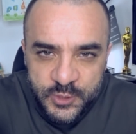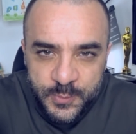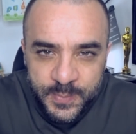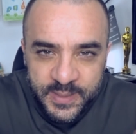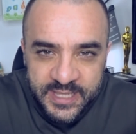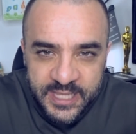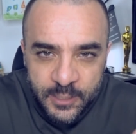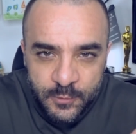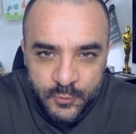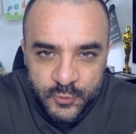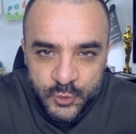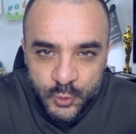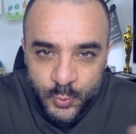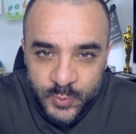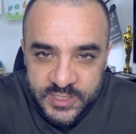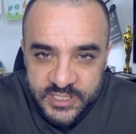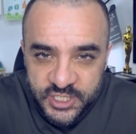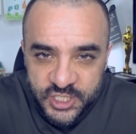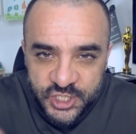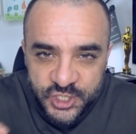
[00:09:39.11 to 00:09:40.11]
de pequenos
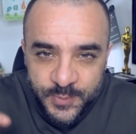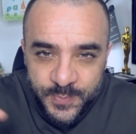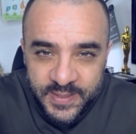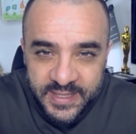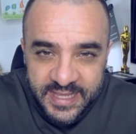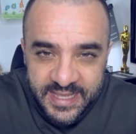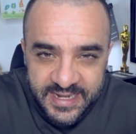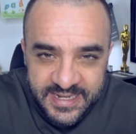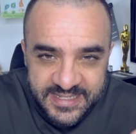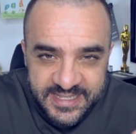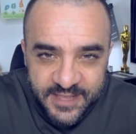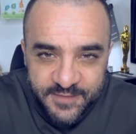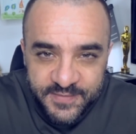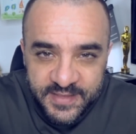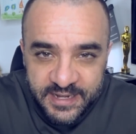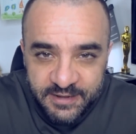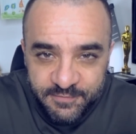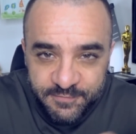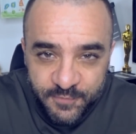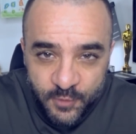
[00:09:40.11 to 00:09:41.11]
twists, de pequenas
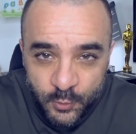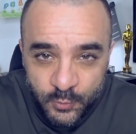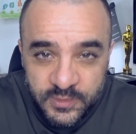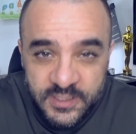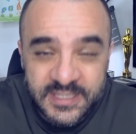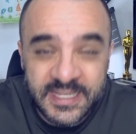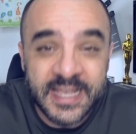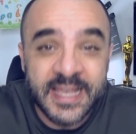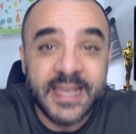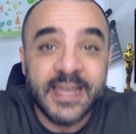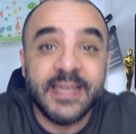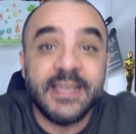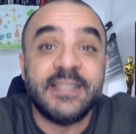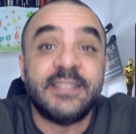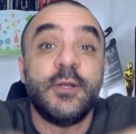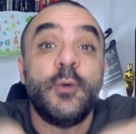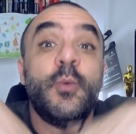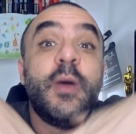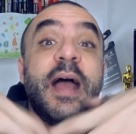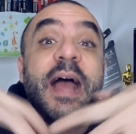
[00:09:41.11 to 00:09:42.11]
reviravoltas que
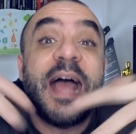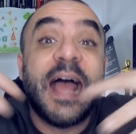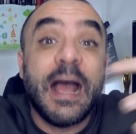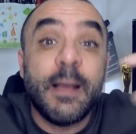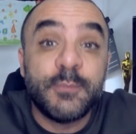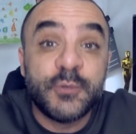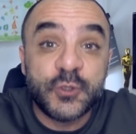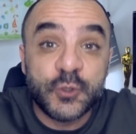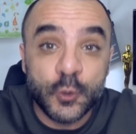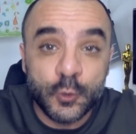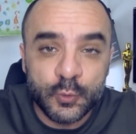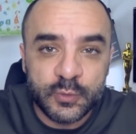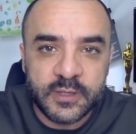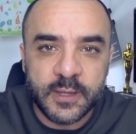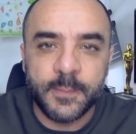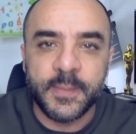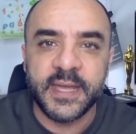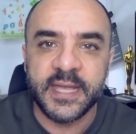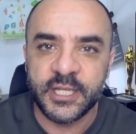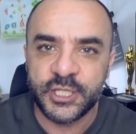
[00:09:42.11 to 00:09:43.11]
são
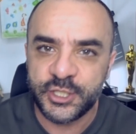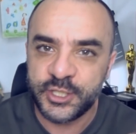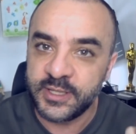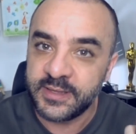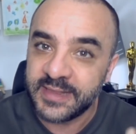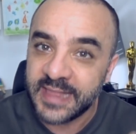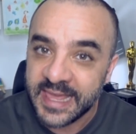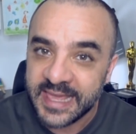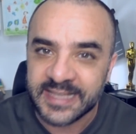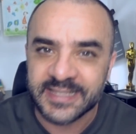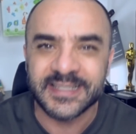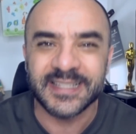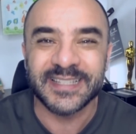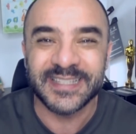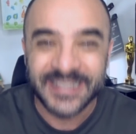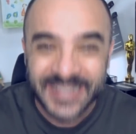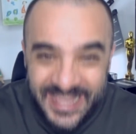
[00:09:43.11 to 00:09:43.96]
absolutamente tensas,